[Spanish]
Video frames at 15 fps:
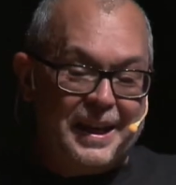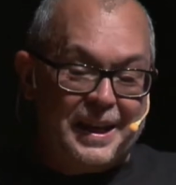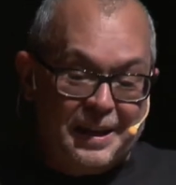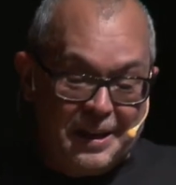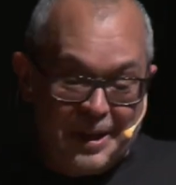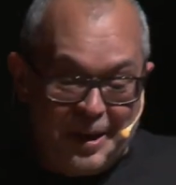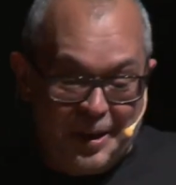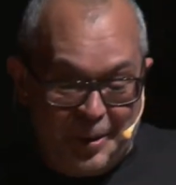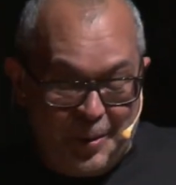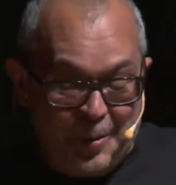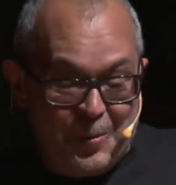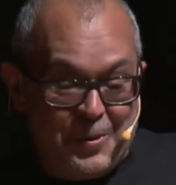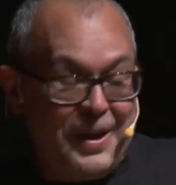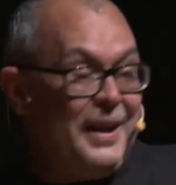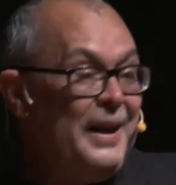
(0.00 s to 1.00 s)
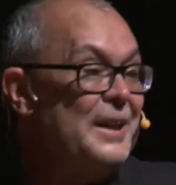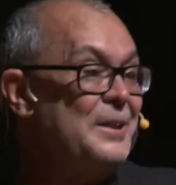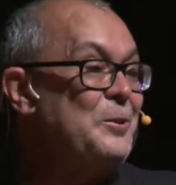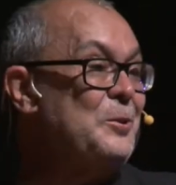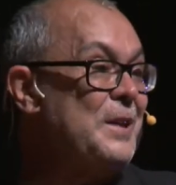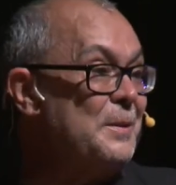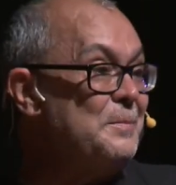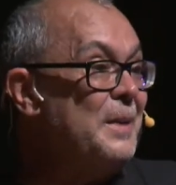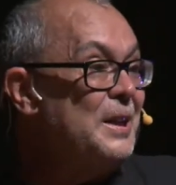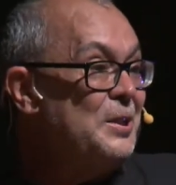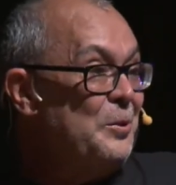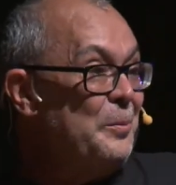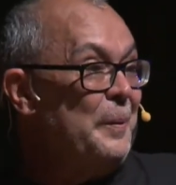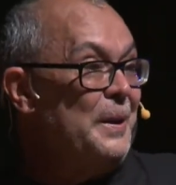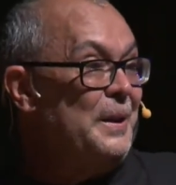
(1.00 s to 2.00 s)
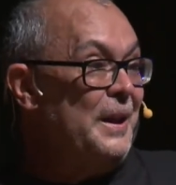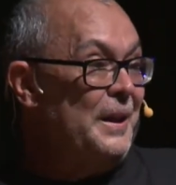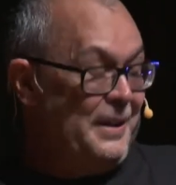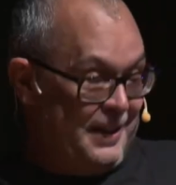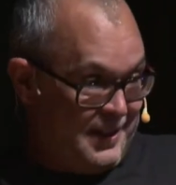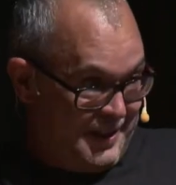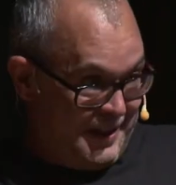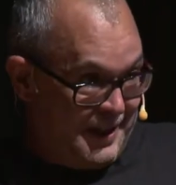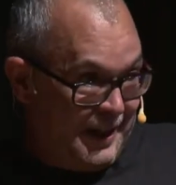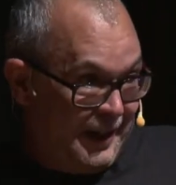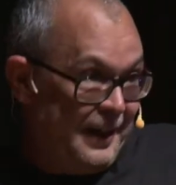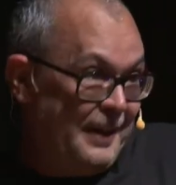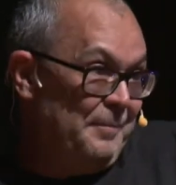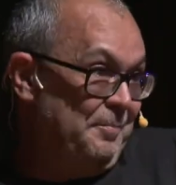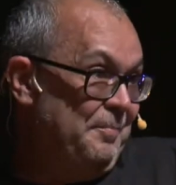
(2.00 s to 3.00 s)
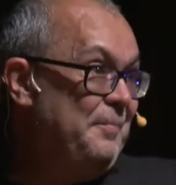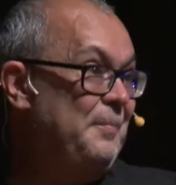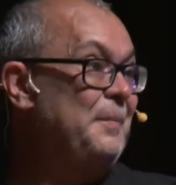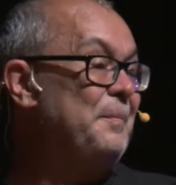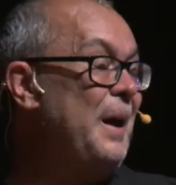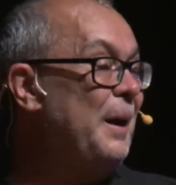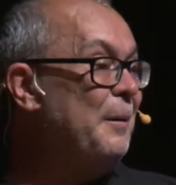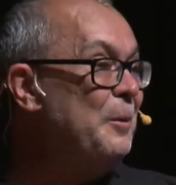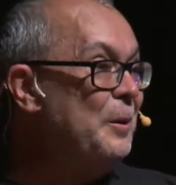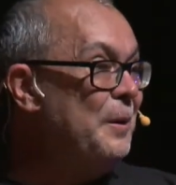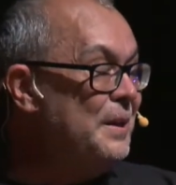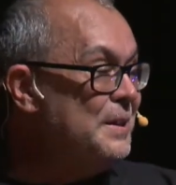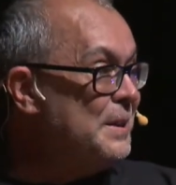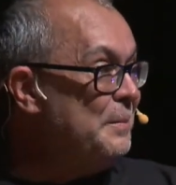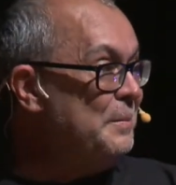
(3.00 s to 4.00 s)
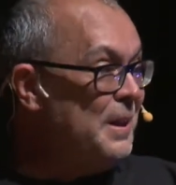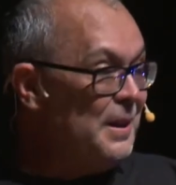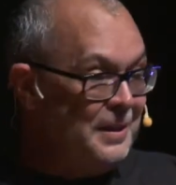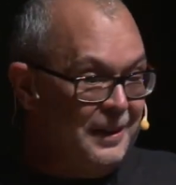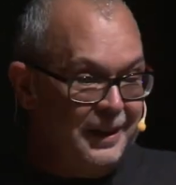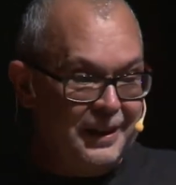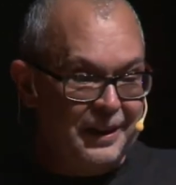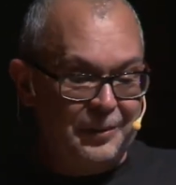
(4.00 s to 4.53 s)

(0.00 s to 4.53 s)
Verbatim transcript: y, una de las cosas más sorprendentes, y ahora hablo desde mí,